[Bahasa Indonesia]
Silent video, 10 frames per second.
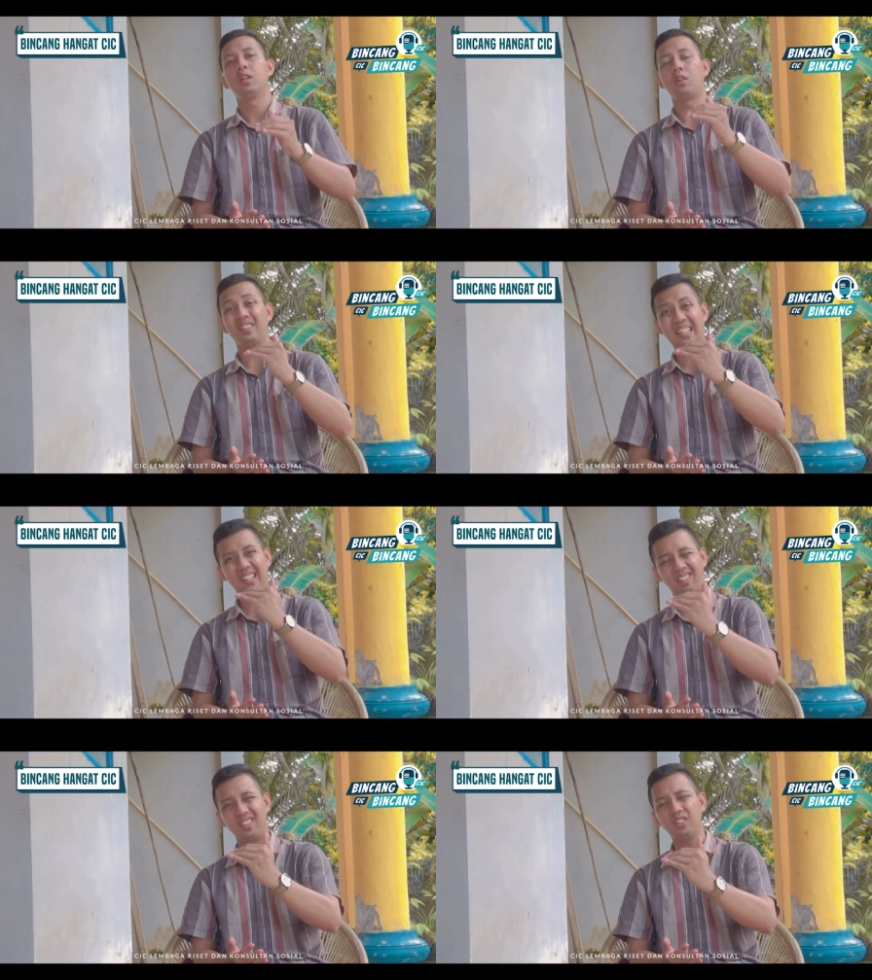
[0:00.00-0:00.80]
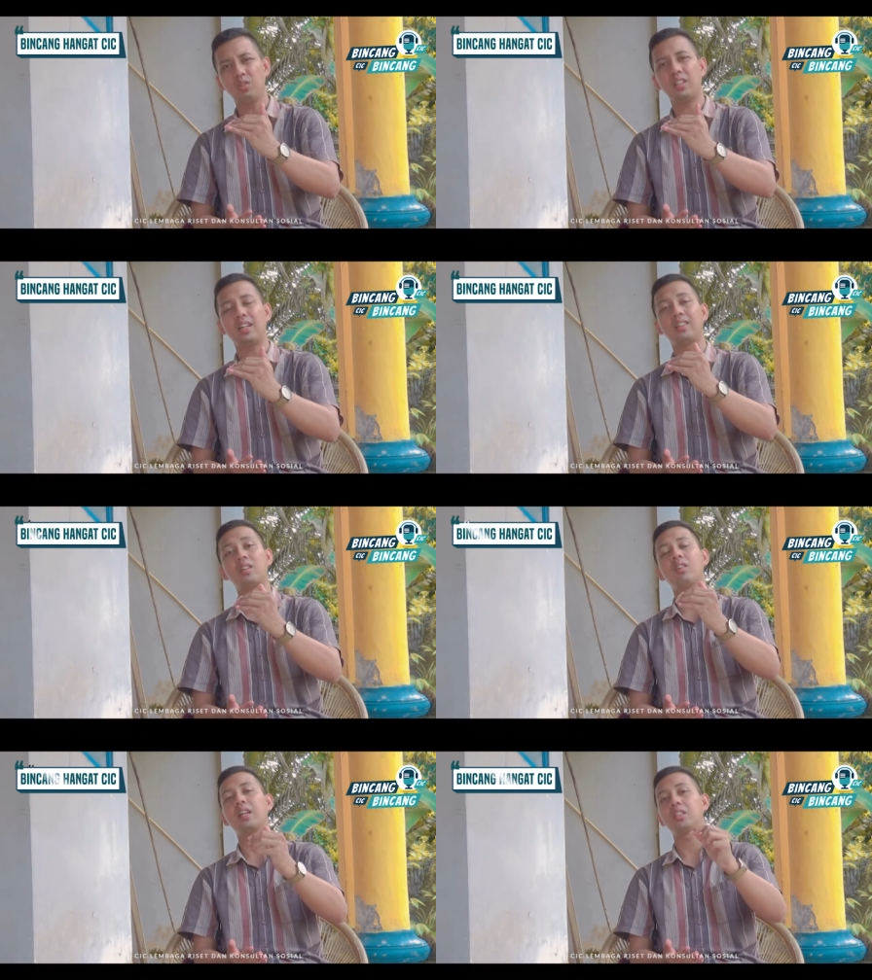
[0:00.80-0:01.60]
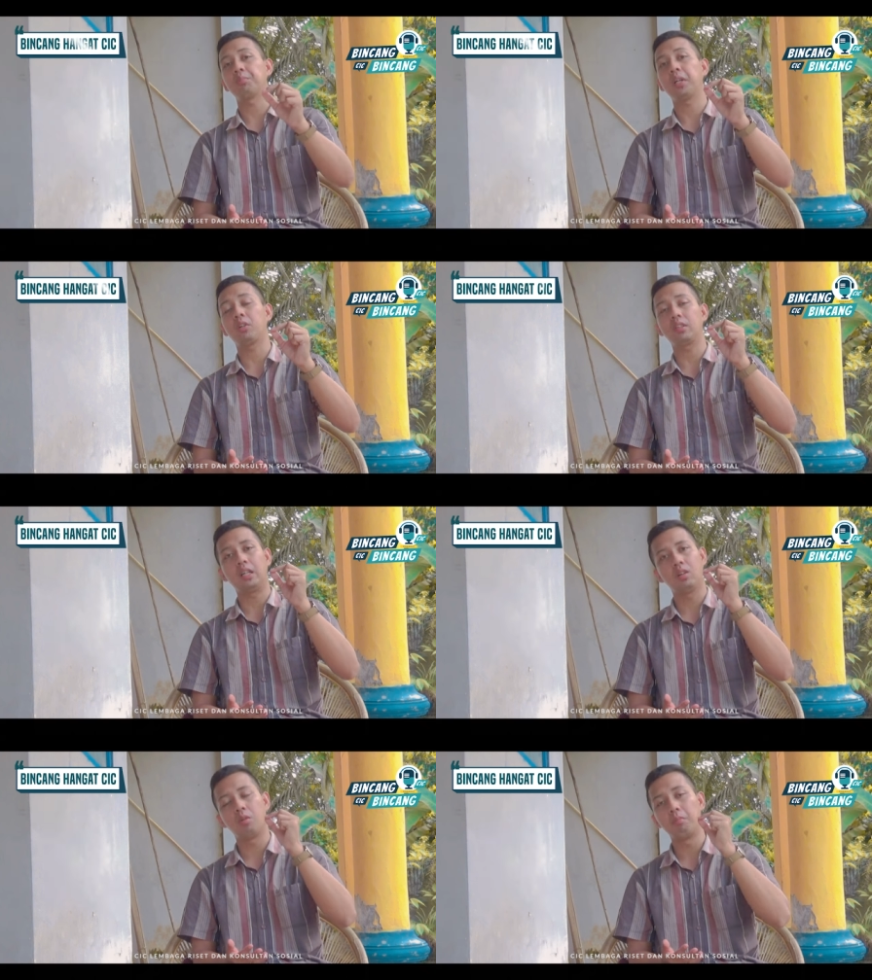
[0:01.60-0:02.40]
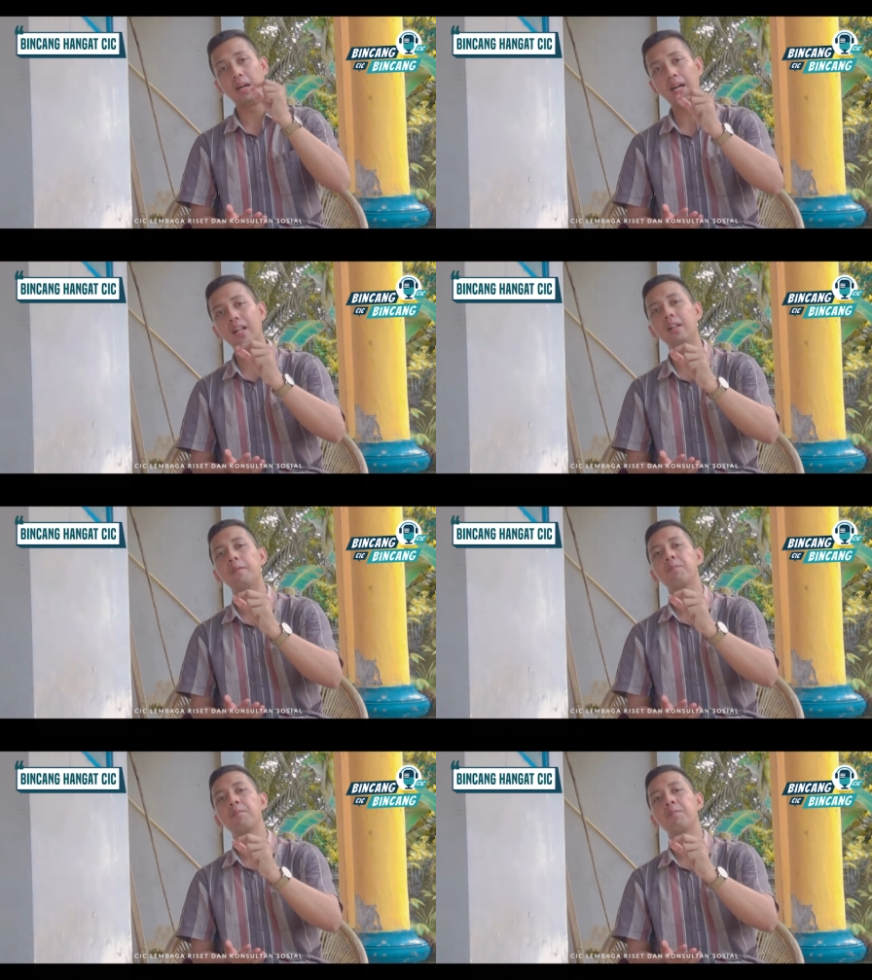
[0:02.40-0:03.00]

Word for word: kota tertentu dikategorikan sebagai kota global